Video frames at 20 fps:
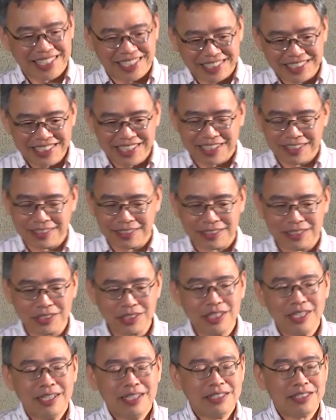想一想的。可
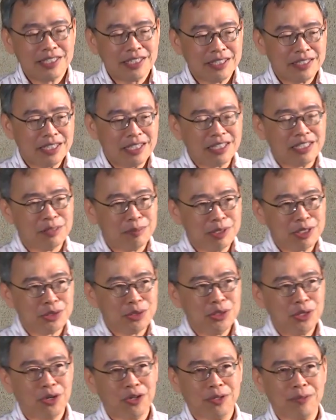是这个定理有没有
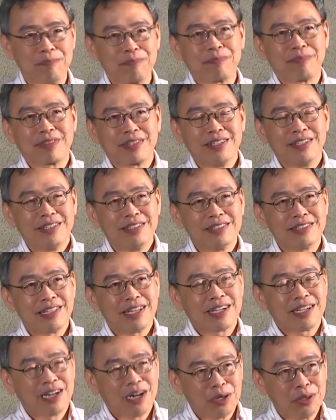用
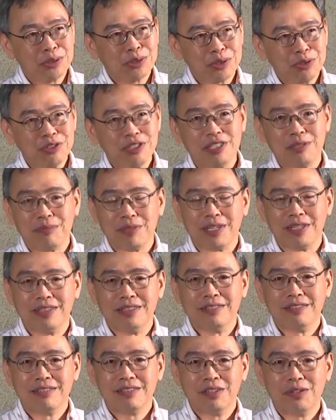在高中里面？
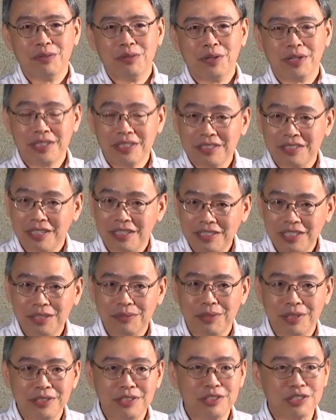我个人
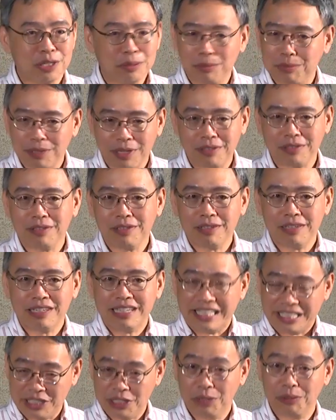认为是找不到
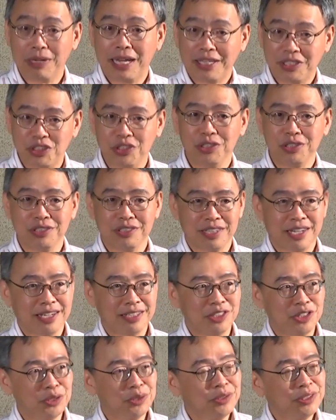理由来支持
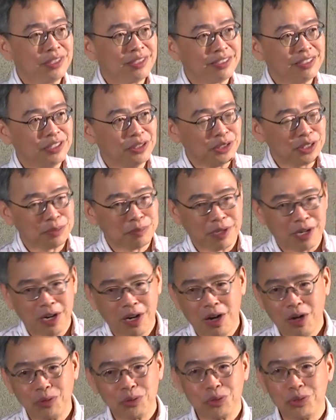它。究竟有什么
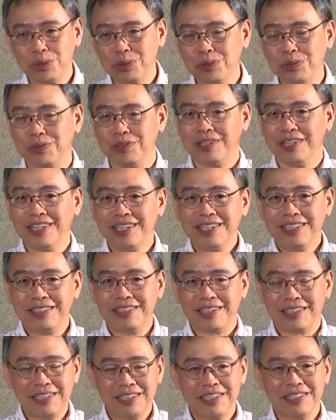后续
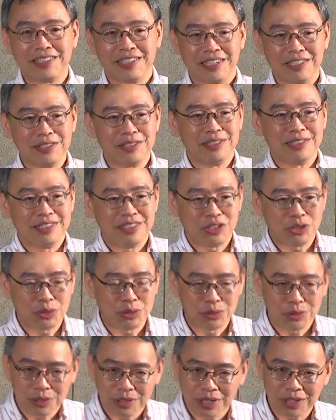的课程是
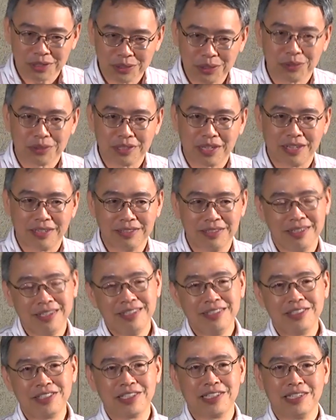需要用到
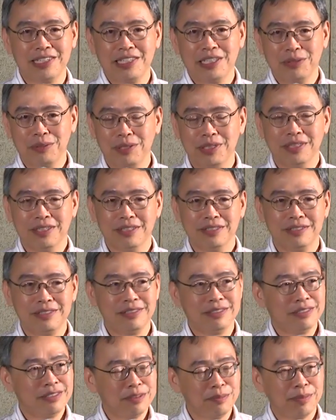这个理论的？
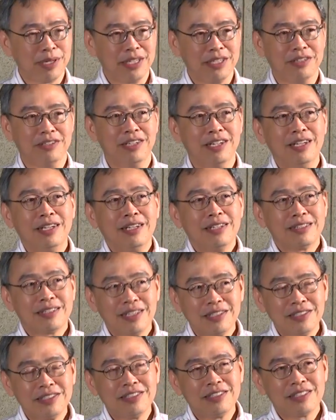其实是没有。
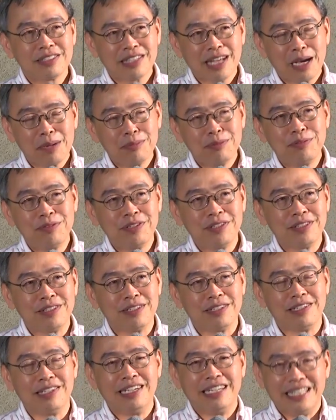但是呢，大部分
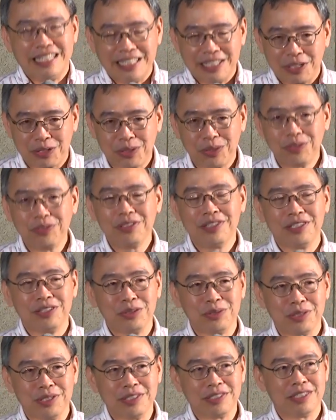的理工的
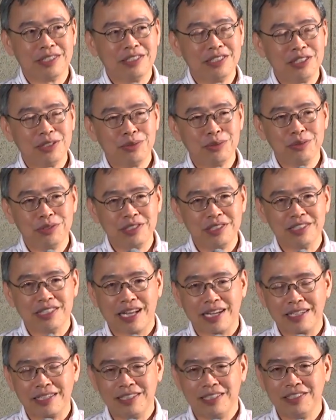学生进入自
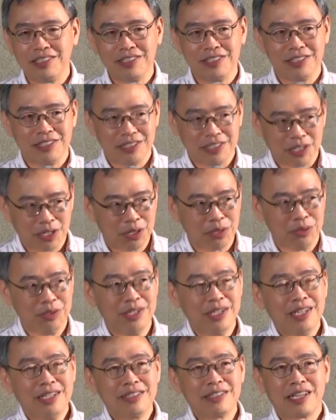然科系以后，
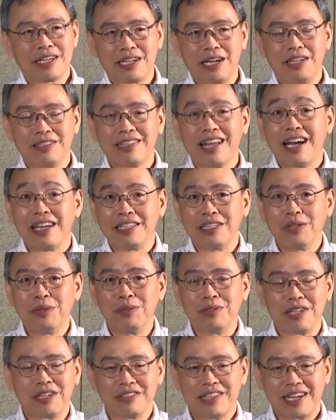在高大一
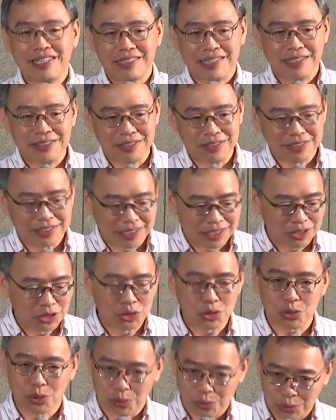或到大三之间，
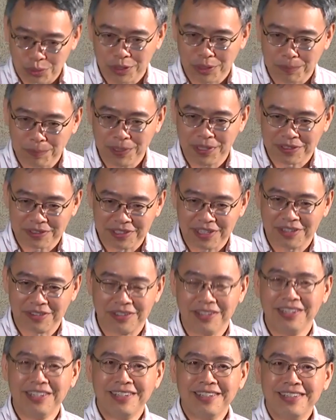总会碰
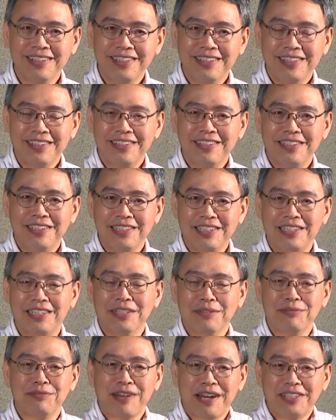到一
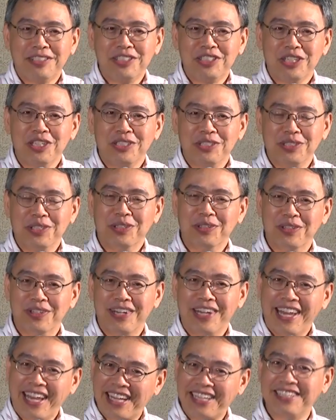个方阵有
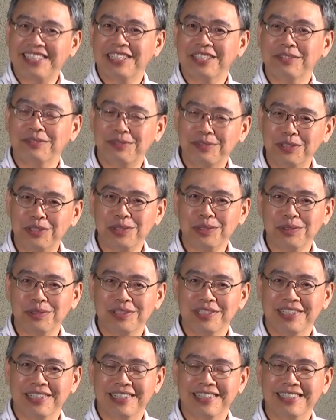n 个复数
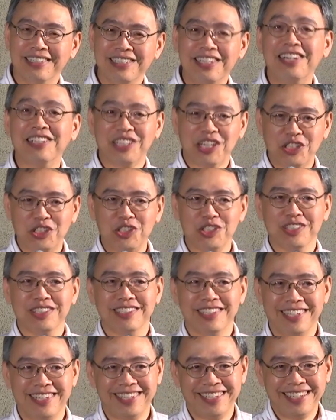的特征值